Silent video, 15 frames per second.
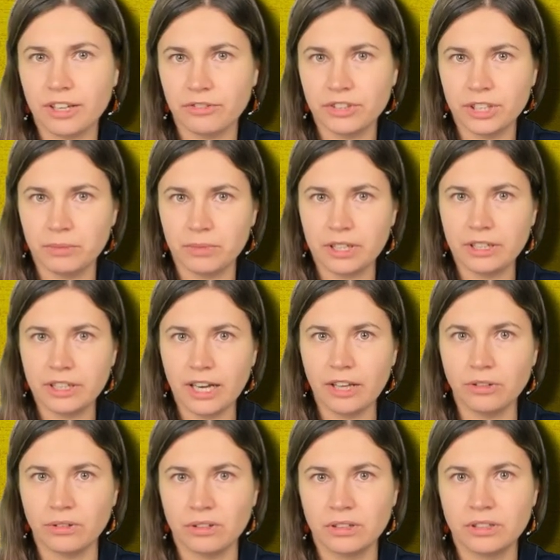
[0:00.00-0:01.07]
w tym
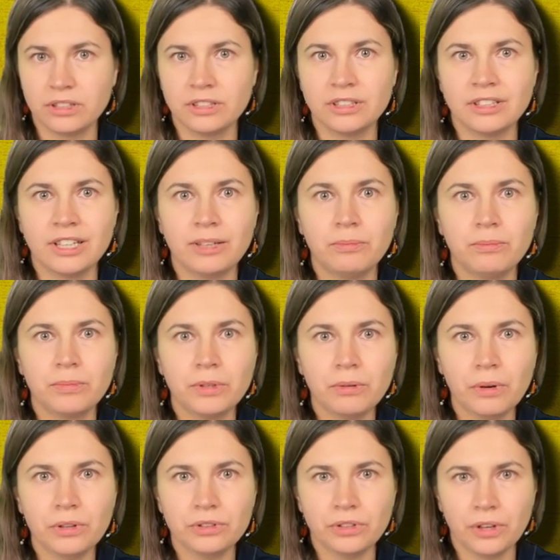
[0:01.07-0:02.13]
kraju. Nie
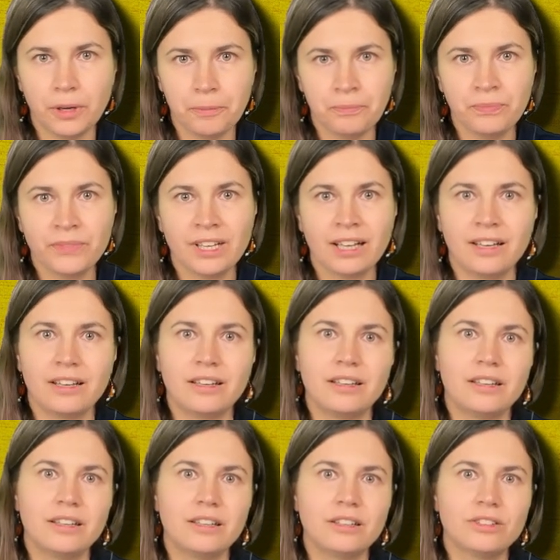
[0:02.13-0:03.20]
było to
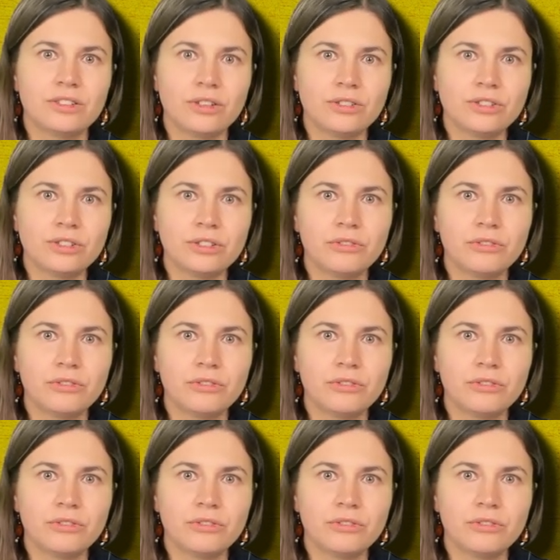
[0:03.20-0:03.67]
E, coś, co